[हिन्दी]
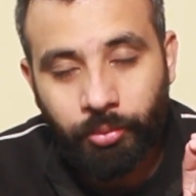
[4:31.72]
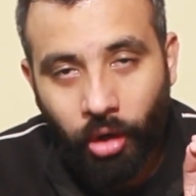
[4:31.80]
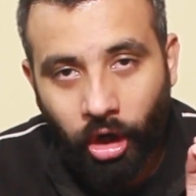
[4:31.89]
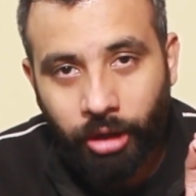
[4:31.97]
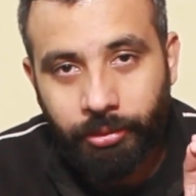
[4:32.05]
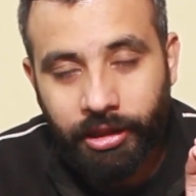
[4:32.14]

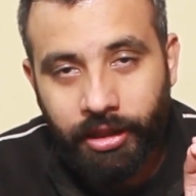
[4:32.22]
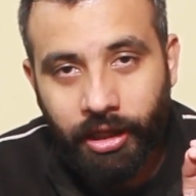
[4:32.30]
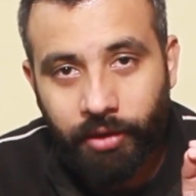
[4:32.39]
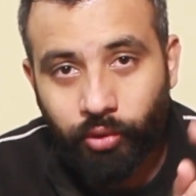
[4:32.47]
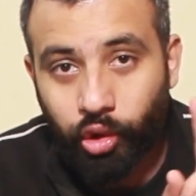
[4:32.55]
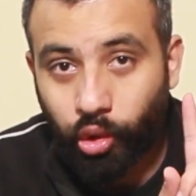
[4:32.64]
ब्लॉक मिलना
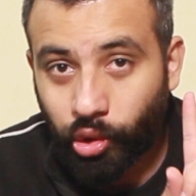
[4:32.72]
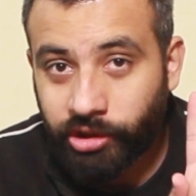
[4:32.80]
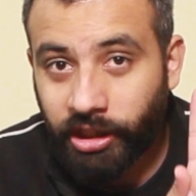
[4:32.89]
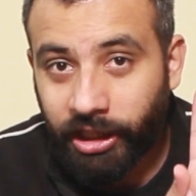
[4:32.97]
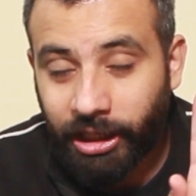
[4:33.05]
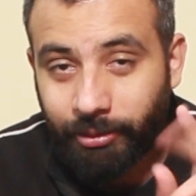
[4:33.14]
है वो दो
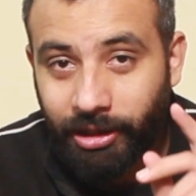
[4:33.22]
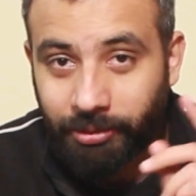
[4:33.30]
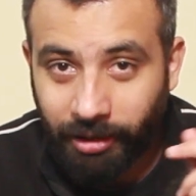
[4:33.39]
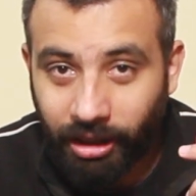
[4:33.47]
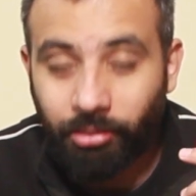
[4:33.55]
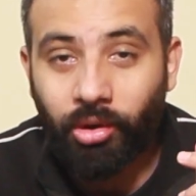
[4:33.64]
साल के
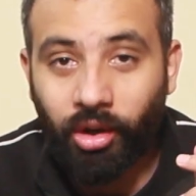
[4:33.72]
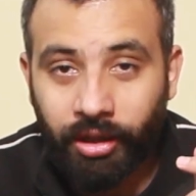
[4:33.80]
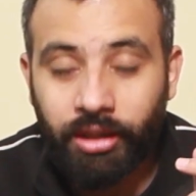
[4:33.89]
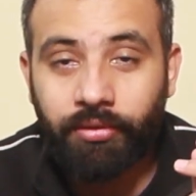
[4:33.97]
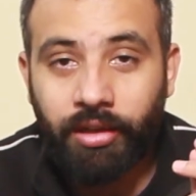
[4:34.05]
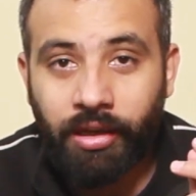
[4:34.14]
बाद पहला ब्लॉक
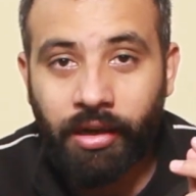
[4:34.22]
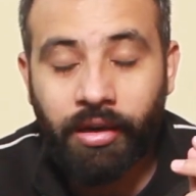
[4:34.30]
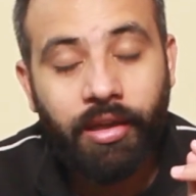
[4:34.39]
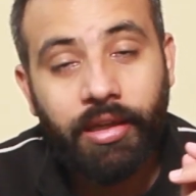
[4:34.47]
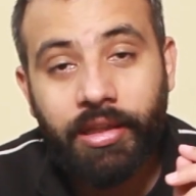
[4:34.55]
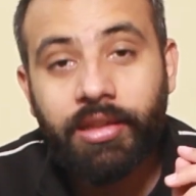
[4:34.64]
डिलीवर कर
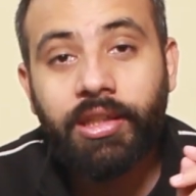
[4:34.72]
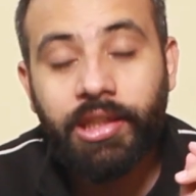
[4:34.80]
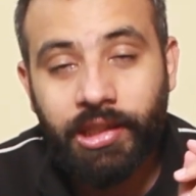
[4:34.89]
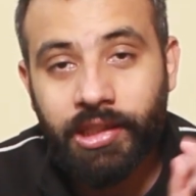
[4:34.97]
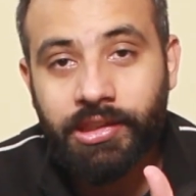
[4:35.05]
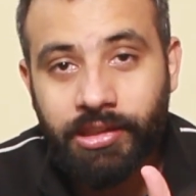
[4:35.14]
रहे हैं
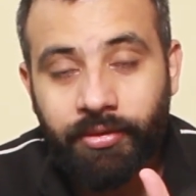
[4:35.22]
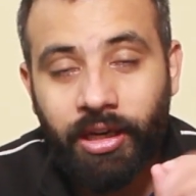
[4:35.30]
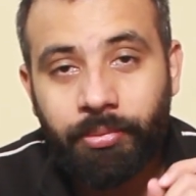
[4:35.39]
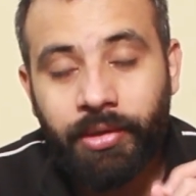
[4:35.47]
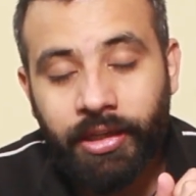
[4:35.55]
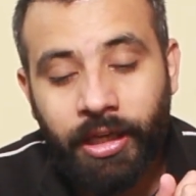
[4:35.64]
इतनी तेज़
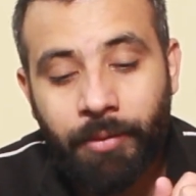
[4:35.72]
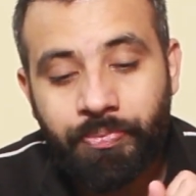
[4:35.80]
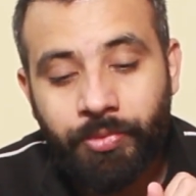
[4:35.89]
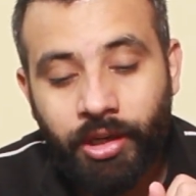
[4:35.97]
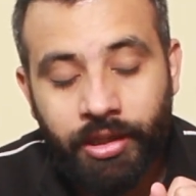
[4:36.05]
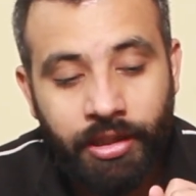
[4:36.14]
डेवलपमेंट है
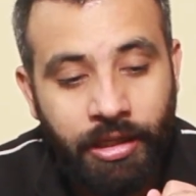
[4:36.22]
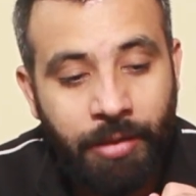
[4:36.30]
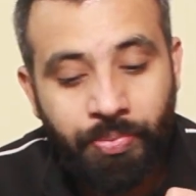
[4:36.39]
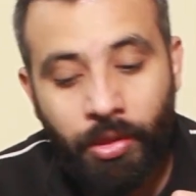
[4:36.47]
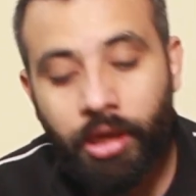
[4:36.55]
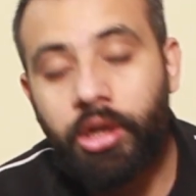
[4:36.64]
ठीक
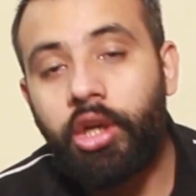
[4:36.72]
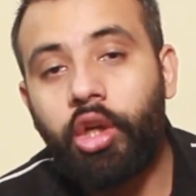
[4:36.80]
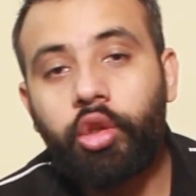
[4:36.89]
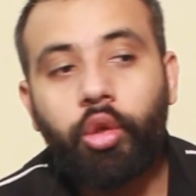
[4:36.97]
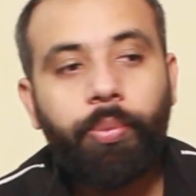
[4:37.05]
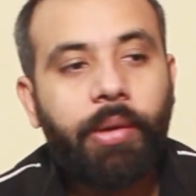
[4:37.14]
है
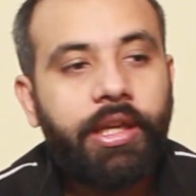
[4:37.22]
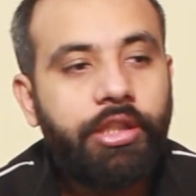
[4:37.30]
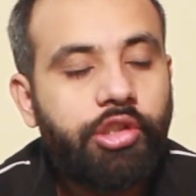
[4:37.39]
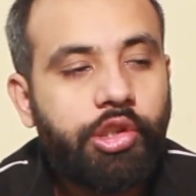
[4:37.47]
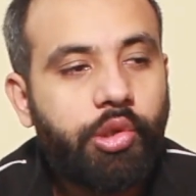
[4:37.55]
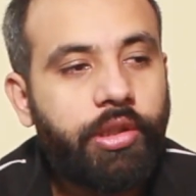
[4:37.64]
तो पहली
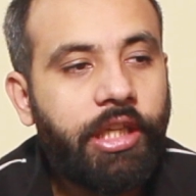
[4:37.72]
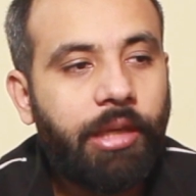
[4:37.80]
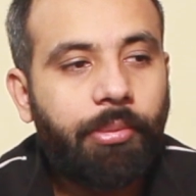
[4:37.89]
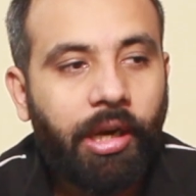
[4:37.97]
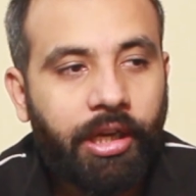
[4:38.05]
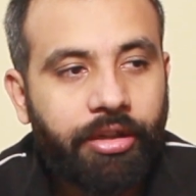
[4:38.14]
चीज़ तो ये
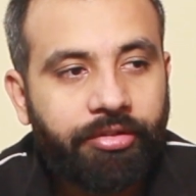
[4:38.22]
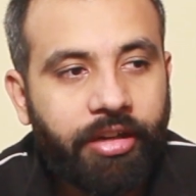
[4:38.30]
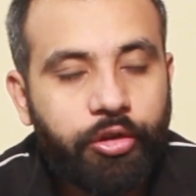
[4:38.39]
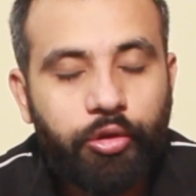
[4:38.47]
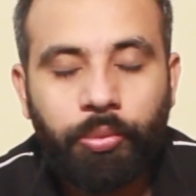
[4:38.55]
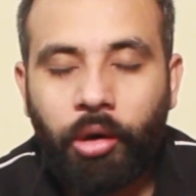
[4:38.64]
कि मार्केट
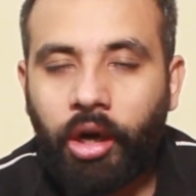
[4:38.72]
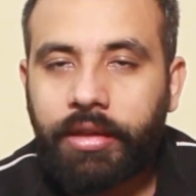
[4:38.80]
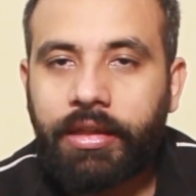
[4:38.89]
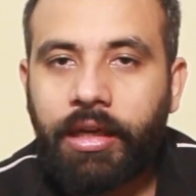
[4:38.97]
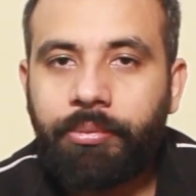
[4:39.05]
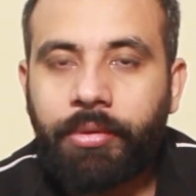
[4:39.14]
वैल्यू
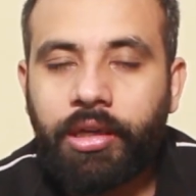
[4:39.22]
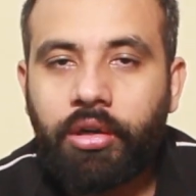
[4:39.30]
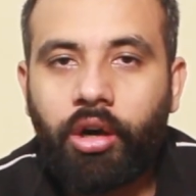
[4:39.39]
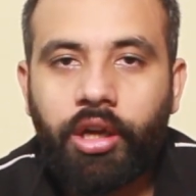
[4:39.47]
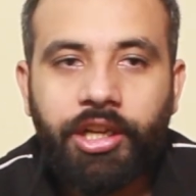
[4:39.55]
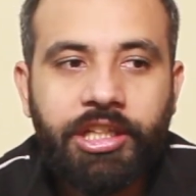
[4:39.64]
बहुत कम है
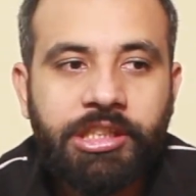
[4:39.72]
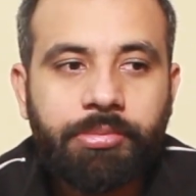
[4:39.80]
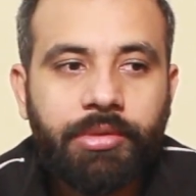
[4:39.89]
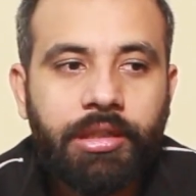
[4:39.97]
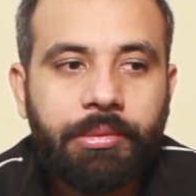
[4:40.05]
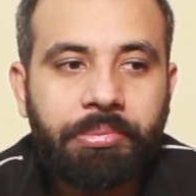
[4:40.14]
और
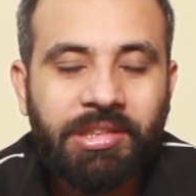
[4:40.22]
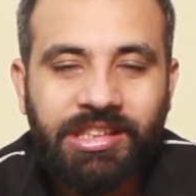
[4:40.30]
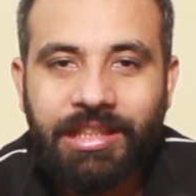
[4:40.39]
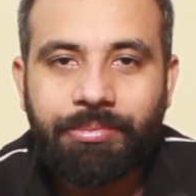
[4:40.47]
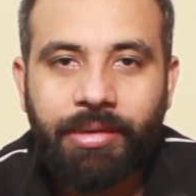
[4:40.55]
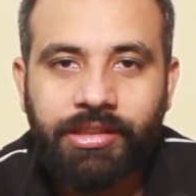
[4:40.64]
इसमें
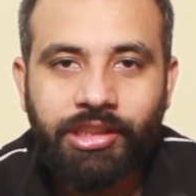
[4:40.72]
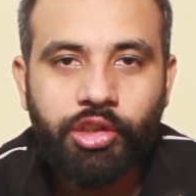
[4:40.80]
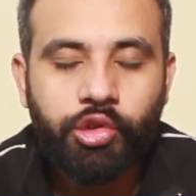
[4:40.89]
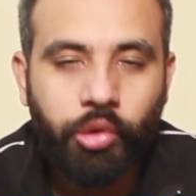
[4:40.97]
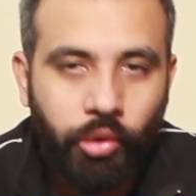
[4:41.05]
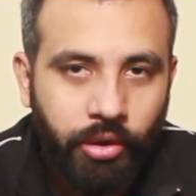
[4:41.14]
मज़ीद पैसे
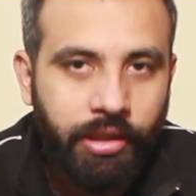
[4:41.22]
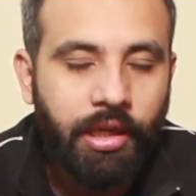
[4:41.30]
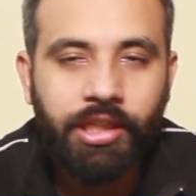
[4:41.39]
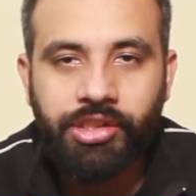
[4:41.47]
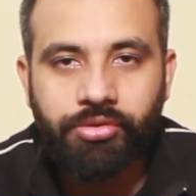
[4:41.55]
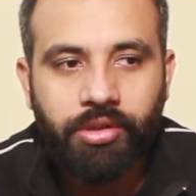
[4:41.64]

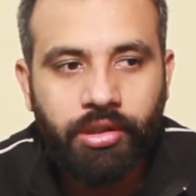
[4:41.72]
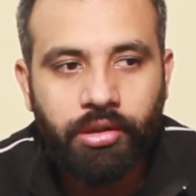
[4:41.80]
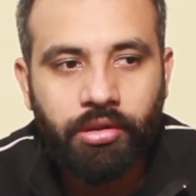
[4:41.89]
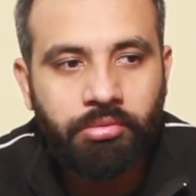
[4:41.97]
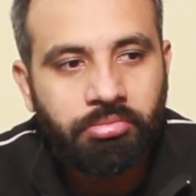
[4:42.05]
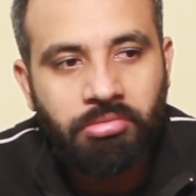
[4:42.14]
झोंकना इस
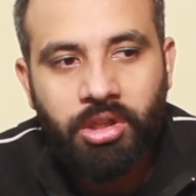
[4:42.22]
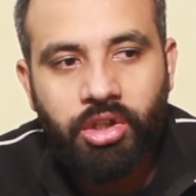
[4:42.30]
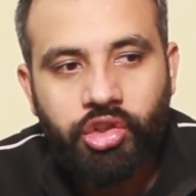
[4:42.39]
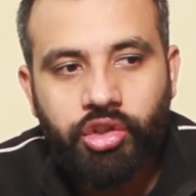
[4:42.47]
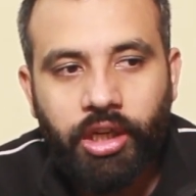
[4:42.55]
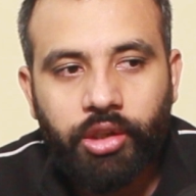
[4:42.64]
वक्त
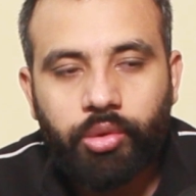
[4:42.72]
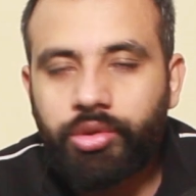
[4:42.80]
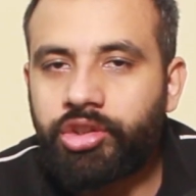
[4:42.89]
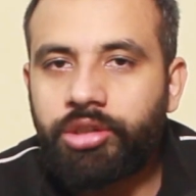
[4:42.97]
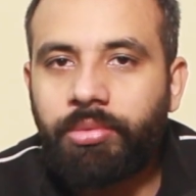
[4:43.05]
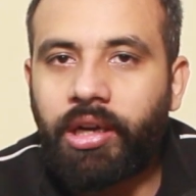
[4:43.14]
शायद
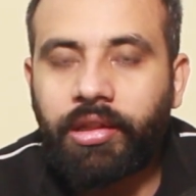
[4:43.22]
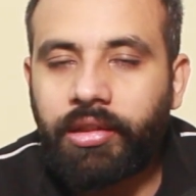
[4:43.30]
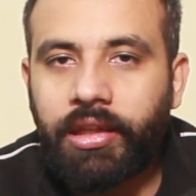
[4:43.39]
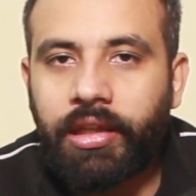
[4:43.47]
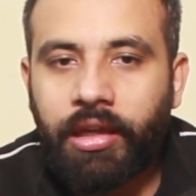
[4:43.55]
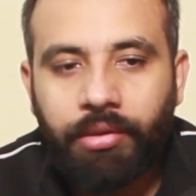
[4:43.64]
कुछ बात
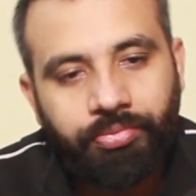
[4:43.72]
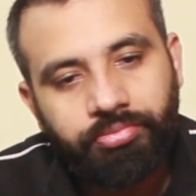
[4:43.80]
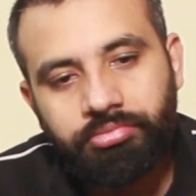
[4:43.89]
नहीं है